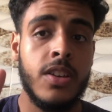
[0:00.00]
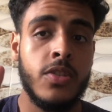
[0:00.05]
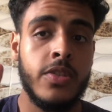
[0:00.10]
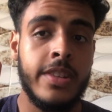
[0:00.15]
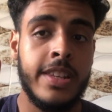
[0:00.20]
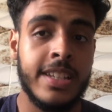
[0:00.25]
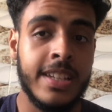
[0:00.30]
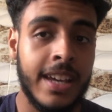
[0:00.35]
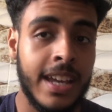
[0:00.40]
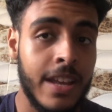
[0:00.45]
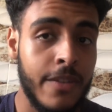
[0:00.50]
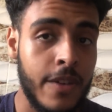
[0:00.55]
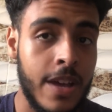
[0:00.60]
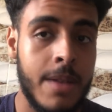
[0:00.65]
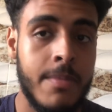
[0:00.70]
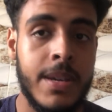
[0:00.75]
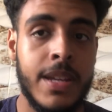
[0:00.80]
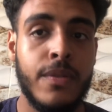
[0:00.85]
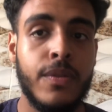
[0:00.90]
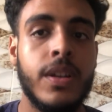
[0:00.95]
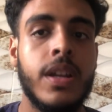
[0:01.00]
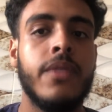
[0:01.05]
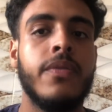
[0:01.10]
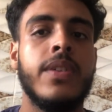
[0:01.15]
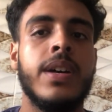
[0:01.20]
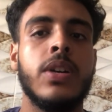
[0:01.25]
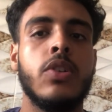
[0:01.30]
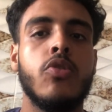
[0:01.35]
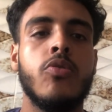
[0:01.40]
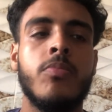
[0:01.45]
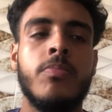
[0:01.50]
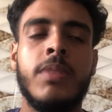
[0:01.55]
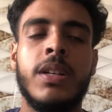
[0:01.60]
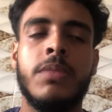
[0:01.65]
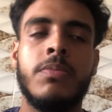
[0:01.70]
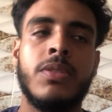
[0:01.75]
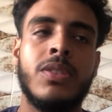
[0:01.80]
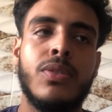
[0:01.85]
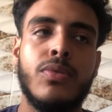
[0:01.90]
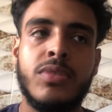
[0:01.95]
اللي تقراي في عامين في لافاك ومن
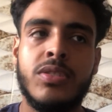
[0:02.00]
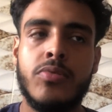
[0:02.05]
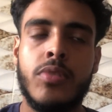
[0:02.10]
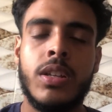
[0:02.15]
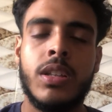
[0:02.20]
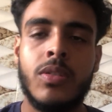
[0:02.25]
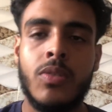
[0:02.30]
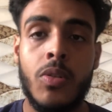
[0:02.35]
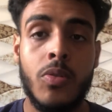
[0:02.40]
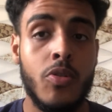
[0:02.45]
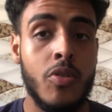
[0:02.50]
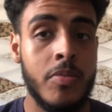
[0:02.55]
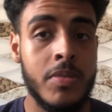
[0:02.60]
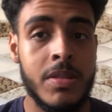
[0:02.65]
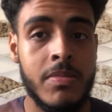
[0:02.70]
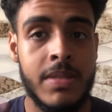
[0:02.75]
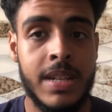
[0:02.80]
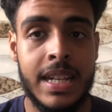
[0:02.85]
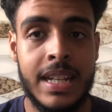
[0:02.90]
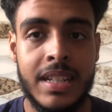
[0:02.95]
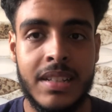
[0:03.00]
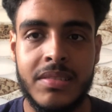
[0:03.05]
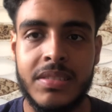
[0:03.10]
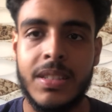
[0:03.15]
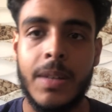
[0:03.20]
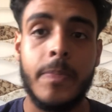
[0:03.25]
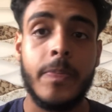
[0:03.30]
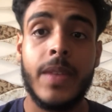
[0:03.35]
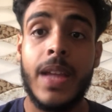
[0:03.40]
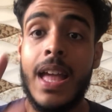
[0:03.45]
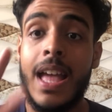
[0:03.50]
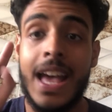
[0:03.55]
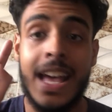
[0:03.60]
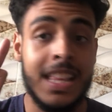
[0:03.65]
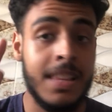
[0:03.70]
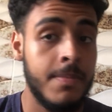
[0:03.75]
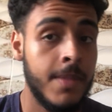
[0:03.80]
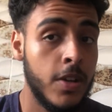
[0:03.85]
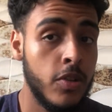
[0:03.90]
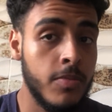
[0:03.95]
بعد باش دوزي واحد الكونكور باش تمشي لانسا
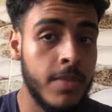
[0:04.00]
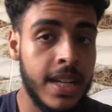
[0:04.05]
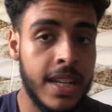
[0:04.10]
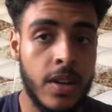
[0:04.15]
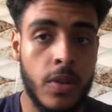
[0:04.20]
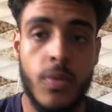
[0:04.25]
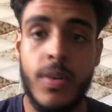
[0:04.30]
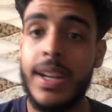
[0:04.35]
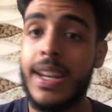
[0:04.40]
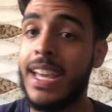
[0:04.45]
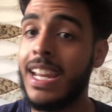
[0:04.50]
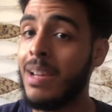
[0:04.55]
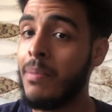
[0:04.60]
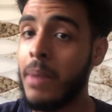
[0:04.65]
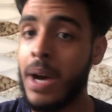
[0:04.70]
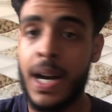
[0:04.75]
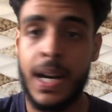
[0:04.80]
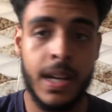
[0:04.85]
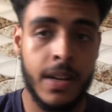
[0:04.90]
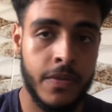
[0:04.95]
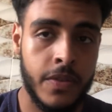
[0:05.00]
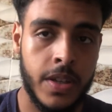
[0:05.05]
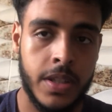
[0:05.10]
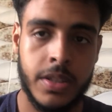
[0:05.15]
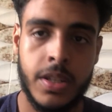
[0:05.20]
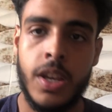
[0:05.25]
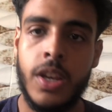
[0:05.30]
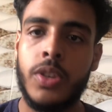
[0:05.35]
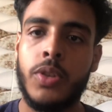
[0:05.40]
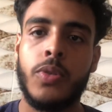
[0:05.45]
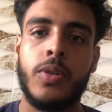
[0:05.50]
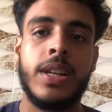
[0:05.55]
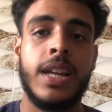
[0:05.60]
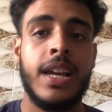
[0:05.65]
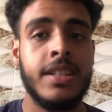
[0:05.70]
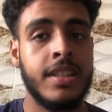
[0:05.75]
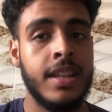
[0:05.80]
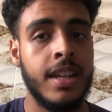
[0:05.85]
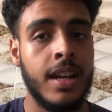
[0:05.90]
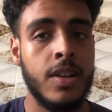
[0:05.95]
هاد المعلومه الاخوان انا ما عارفهاش دونك
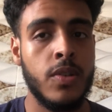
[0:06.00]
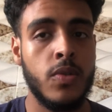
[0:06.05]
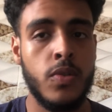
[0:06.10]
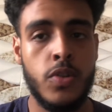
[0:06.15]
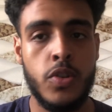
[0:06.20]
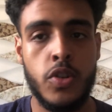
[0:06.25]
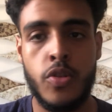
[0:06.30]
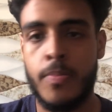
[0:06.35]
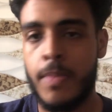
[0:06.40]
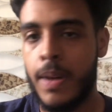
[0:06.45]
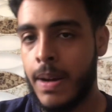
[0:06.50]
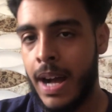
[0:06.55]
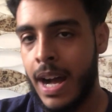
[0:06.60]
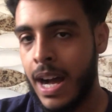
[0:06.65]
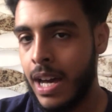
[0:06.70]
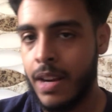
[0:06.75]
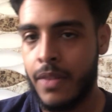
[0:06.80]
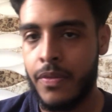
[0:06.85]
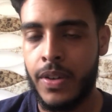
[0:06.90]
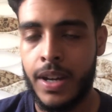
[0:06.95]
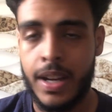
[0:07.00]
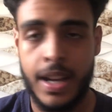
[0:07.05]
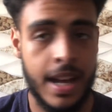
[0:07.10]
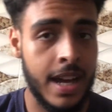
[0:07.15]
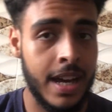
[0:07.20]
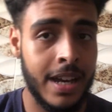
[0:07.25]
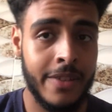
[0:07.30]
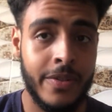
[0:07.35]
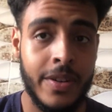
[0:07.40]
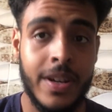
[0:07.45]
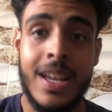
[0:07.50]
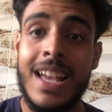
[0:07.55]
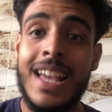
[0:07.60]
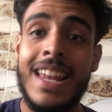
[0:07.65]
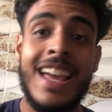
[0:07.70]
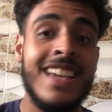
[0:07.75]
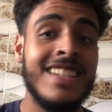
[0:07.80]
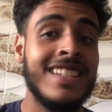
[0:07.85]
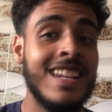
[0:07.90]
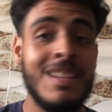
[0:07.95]
الحاجه اللي غنقول لكم عارفها عارفه
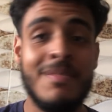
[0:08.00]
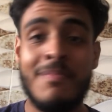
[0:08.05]
الحاجه اللي